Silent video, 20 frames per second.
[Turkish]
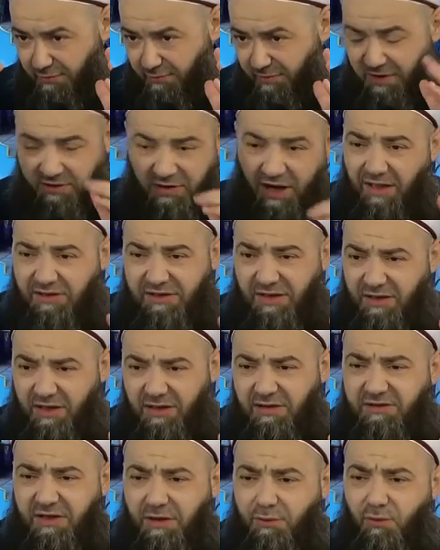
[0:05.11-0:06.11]
Men
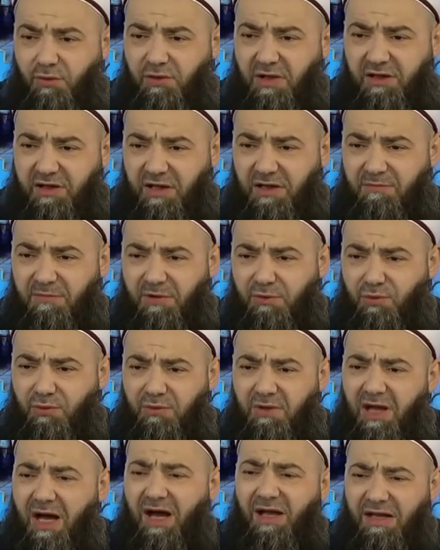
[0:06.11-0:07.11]
katelel tekune
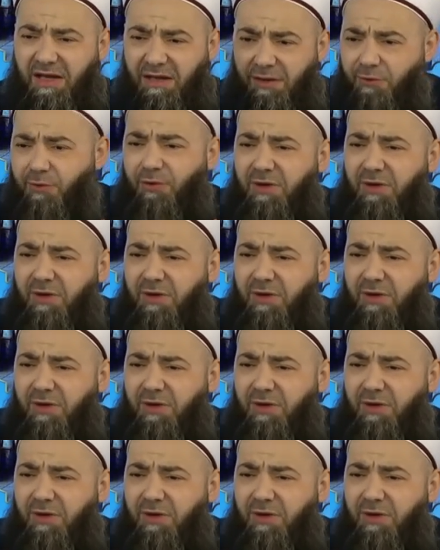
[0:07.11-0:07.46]
kelimetullahil